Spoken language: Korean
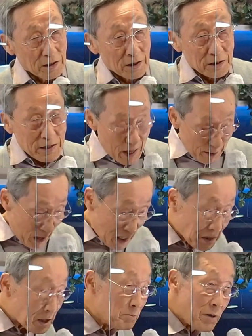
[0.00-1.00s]

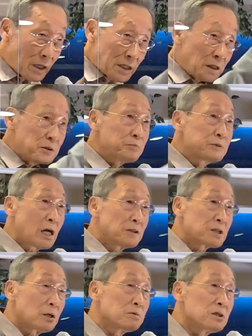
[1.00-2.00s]
내만큼 하나님 잘
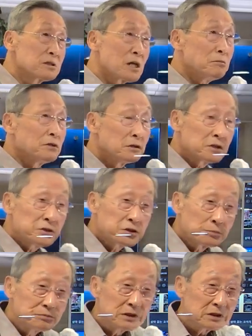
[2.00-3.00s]
섬긴 사람은 어디
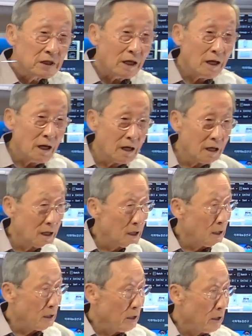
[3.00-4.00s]
있습니까?
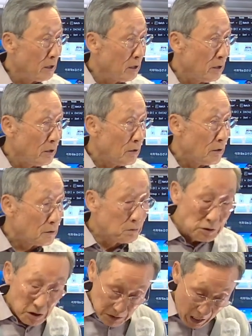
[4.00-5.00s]

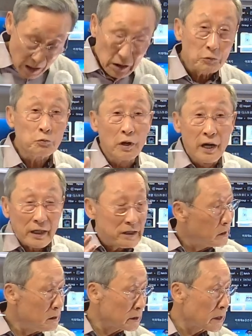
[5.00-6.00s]
근데 나를 왜
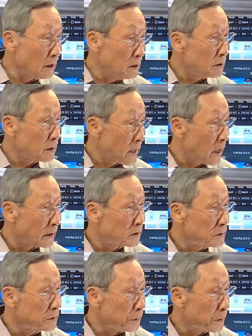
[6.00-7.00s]
이렇게 이렇게
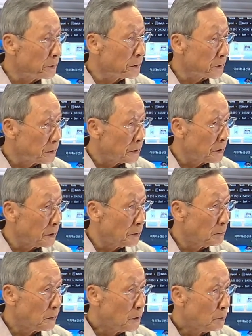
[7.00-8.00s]
하는 거예요, 이거?
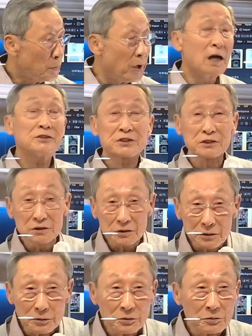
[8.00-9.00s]
뭐 하시는
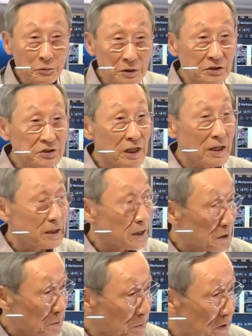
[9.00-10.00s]
거예요, 도대체 하나님은?